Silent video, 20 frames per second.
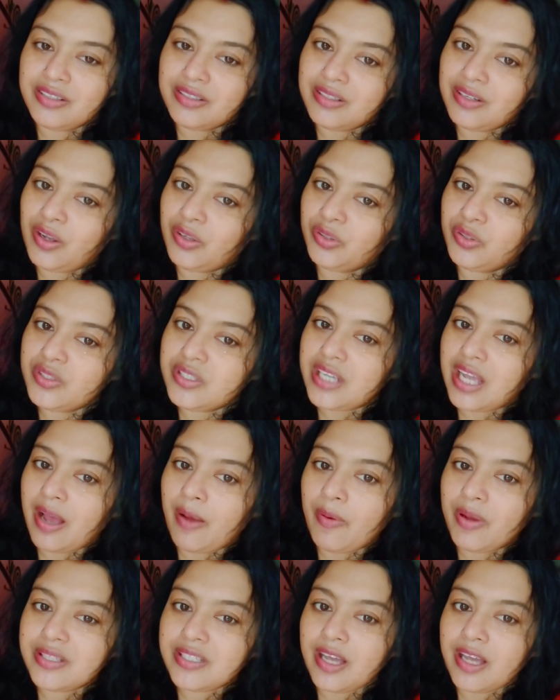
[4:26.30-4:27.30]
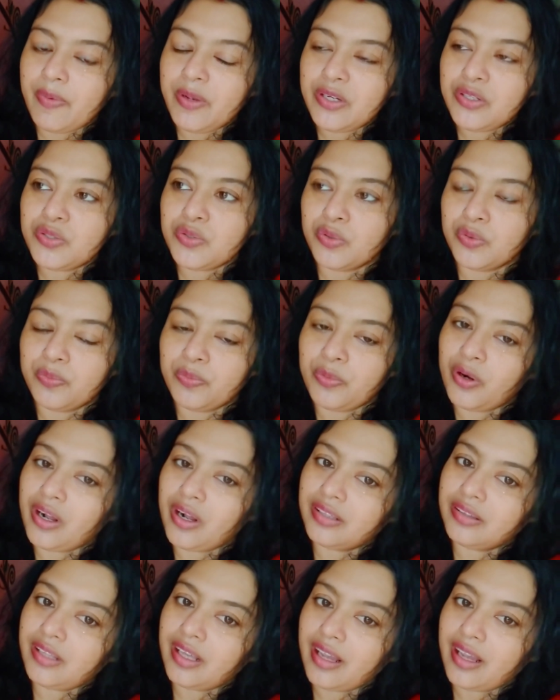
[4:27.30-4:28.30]
নয়তো যাওয়া যাবে সোনপরাগ
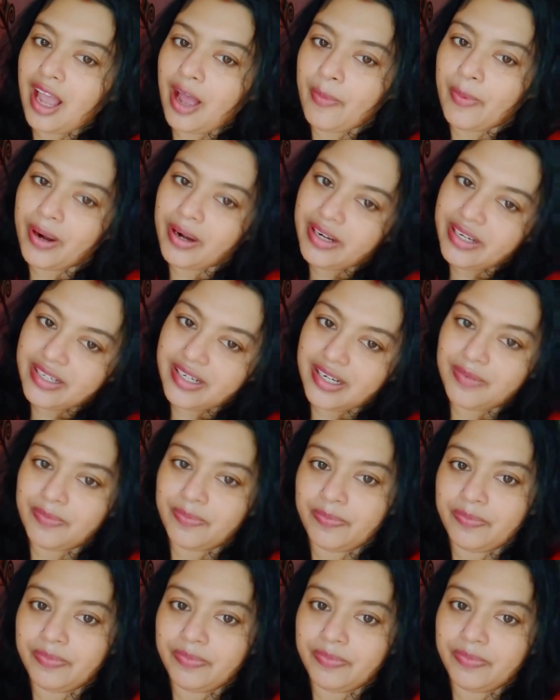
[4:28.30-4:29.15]
থেকে আবার রিটার্ন